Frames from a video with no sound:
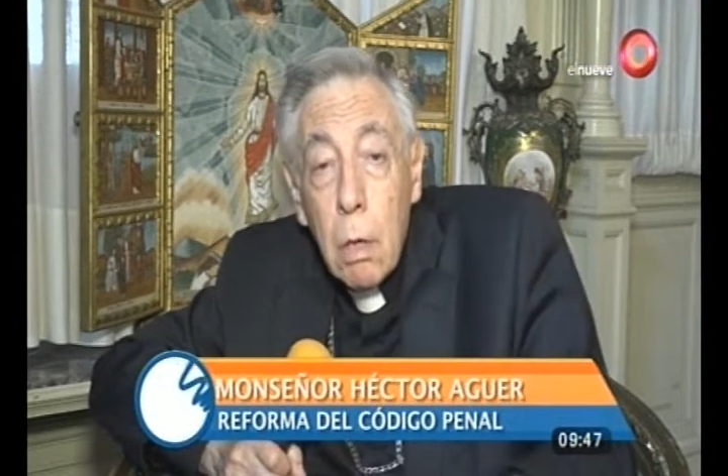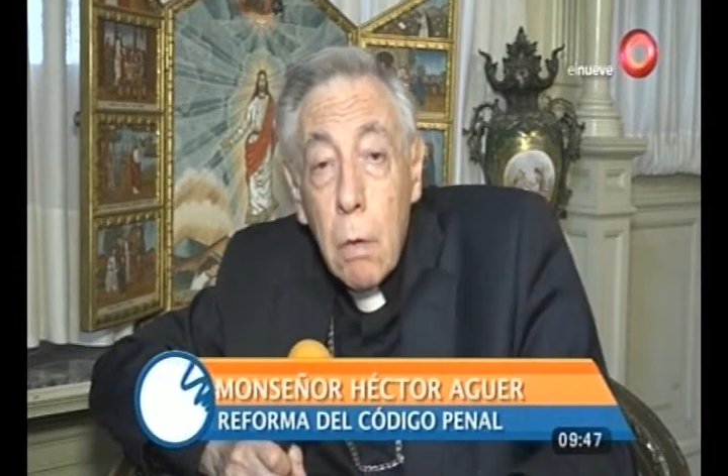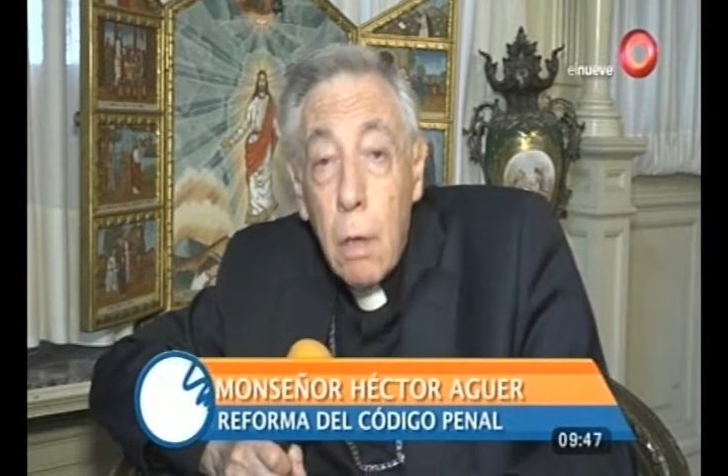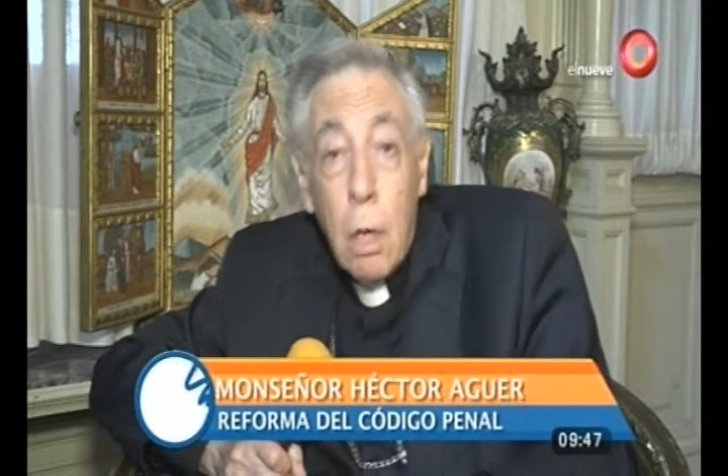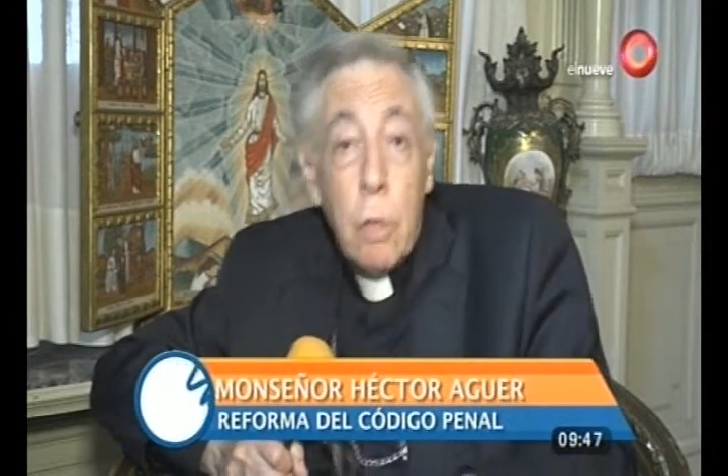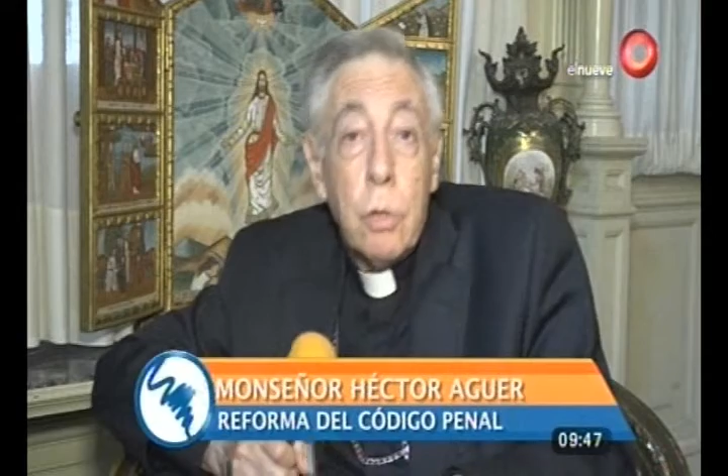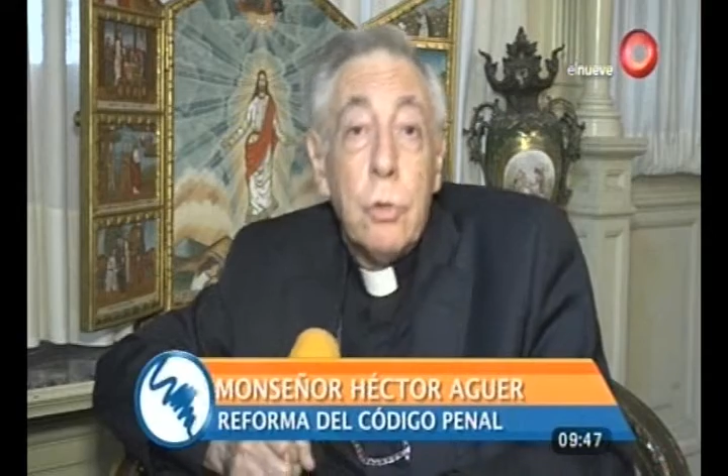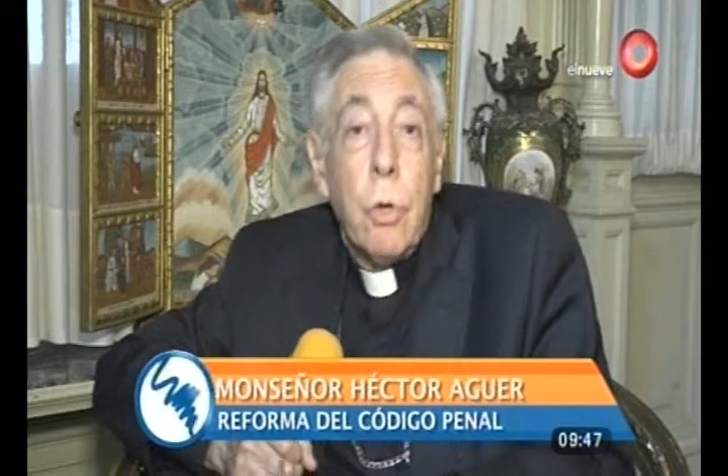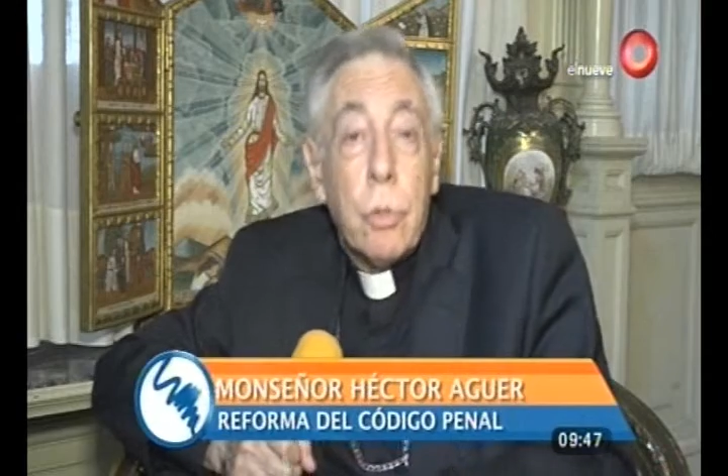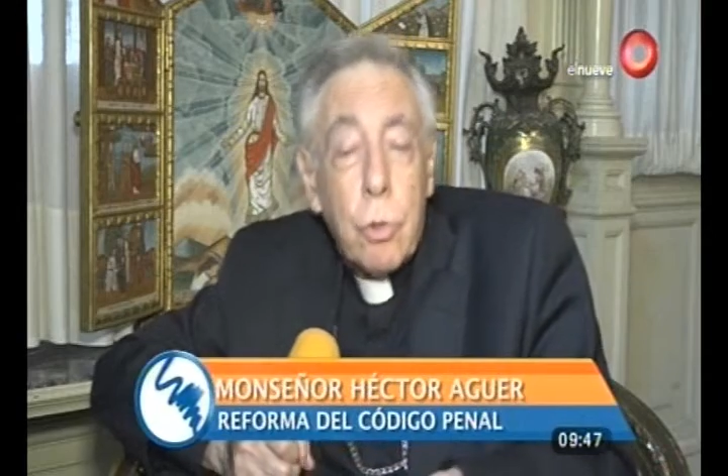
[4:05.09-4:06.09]
Eh,
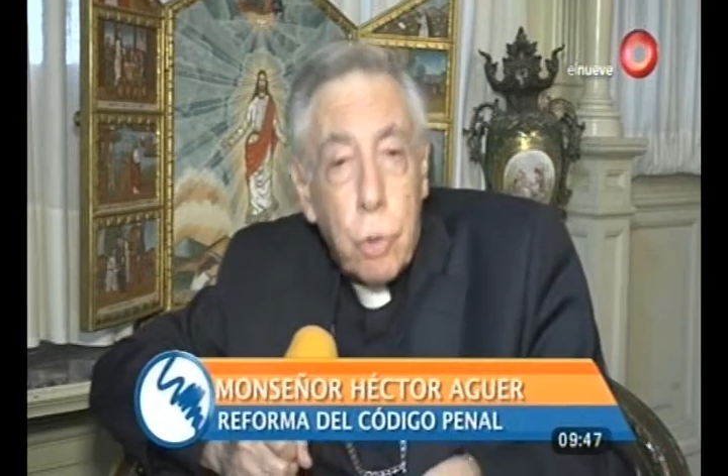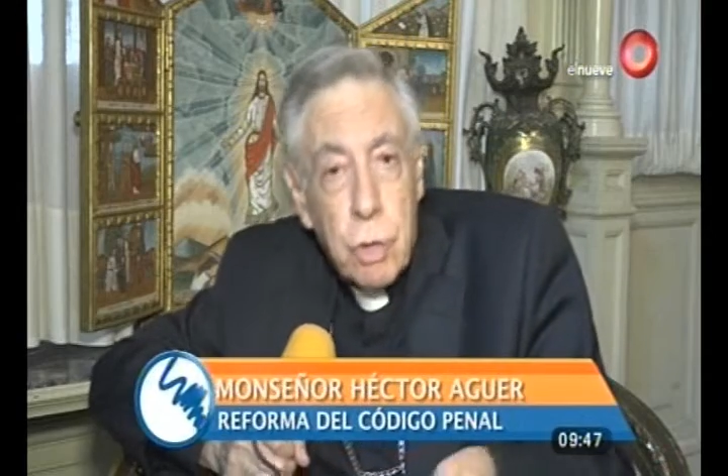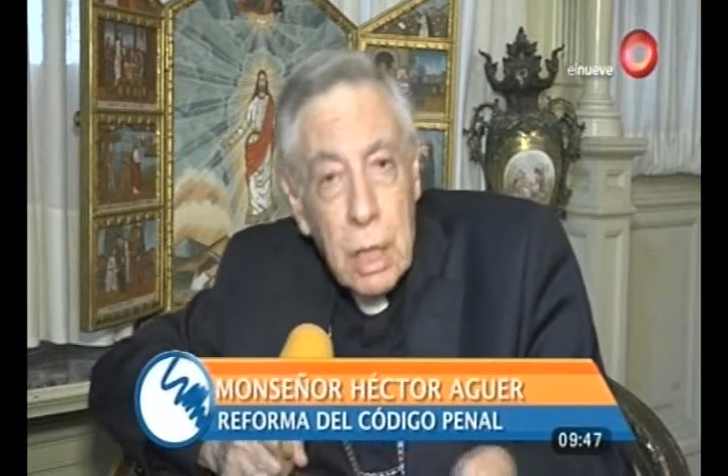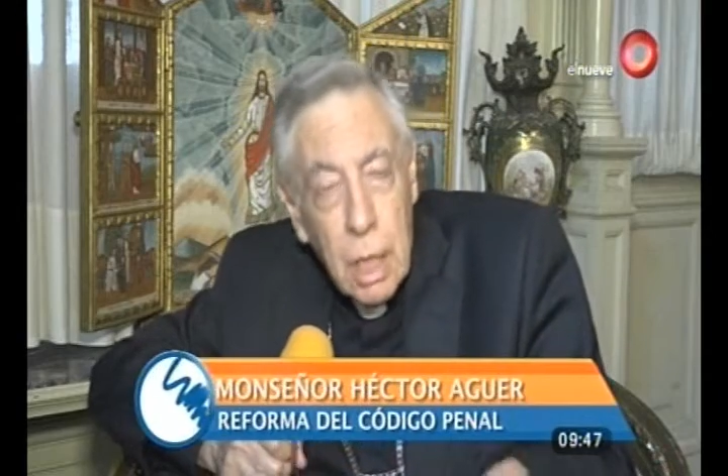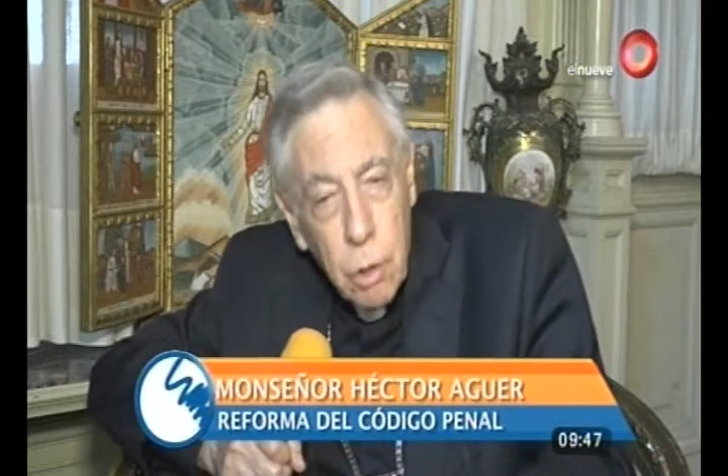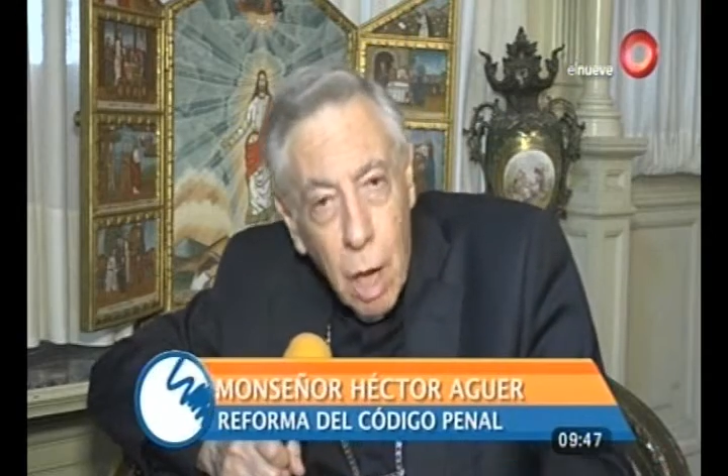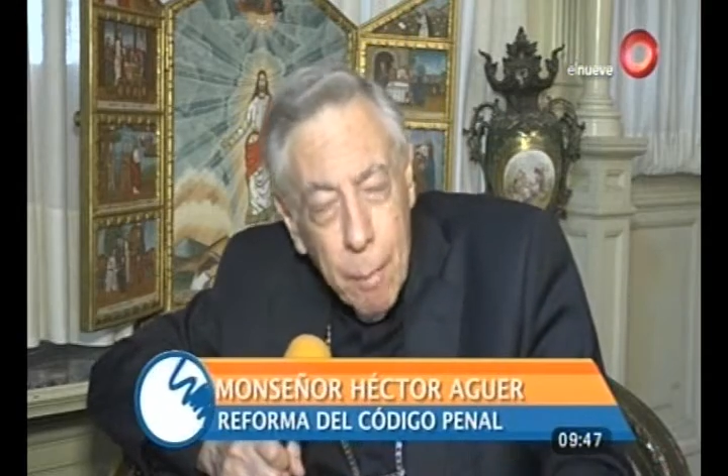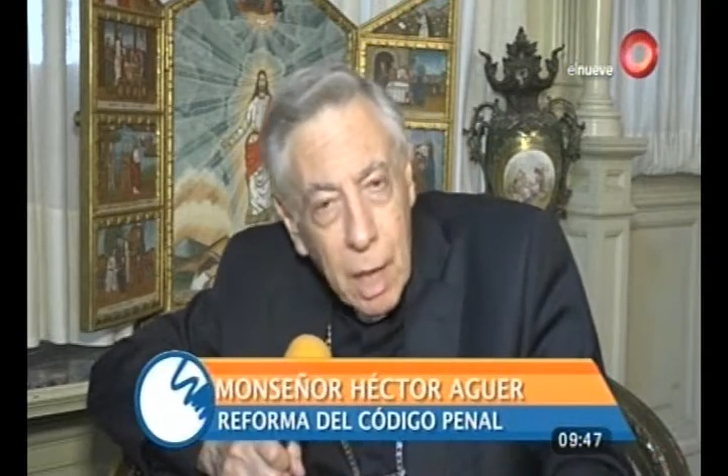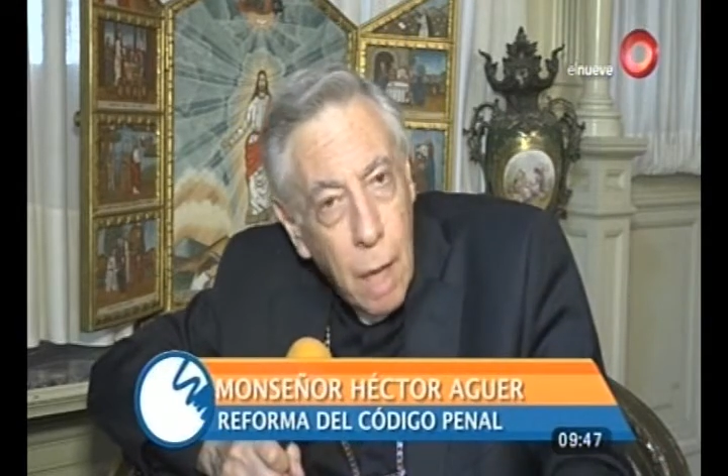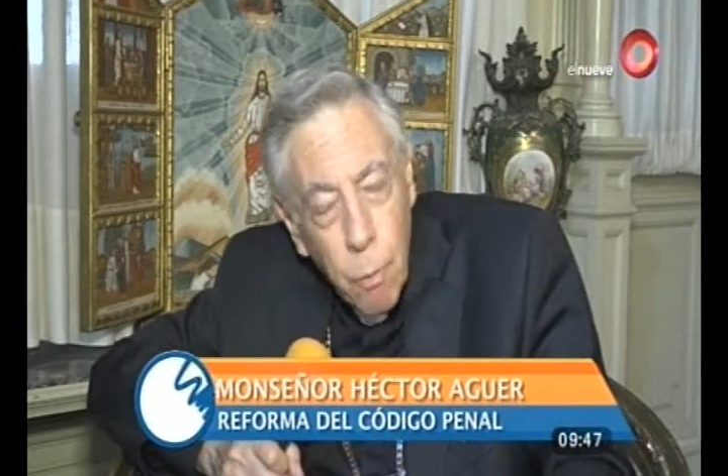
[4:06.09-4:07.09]
yo no estoy sosteniendo la
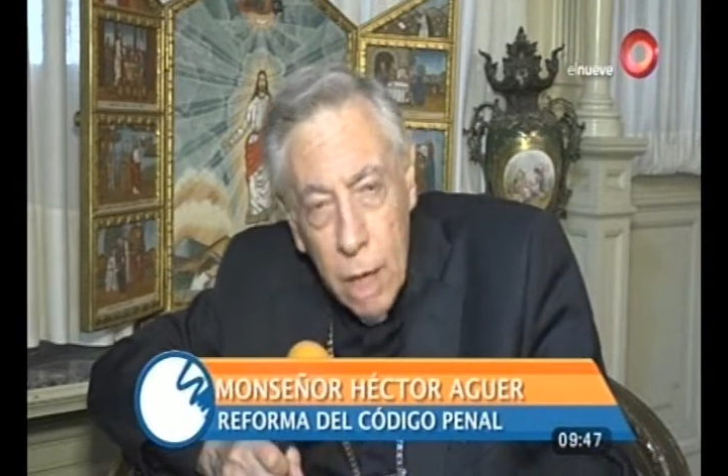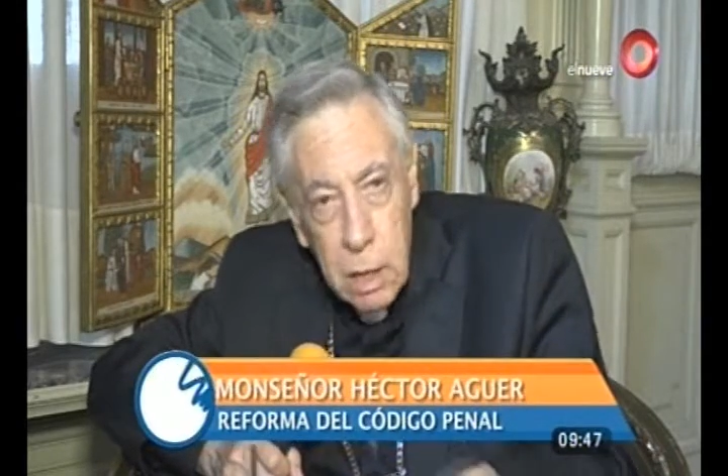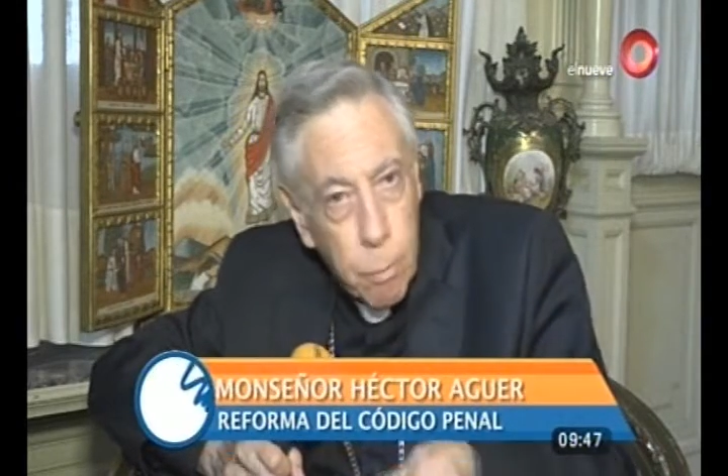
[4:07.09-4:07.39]
pena de muerte,